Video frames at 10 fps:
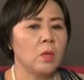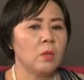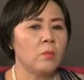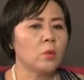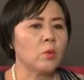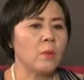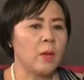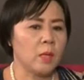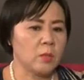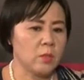thì bố tôi
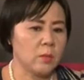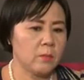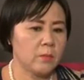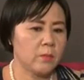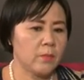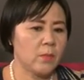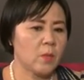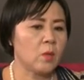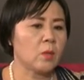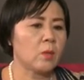bảo là chứ
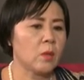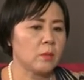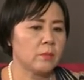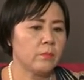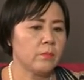con con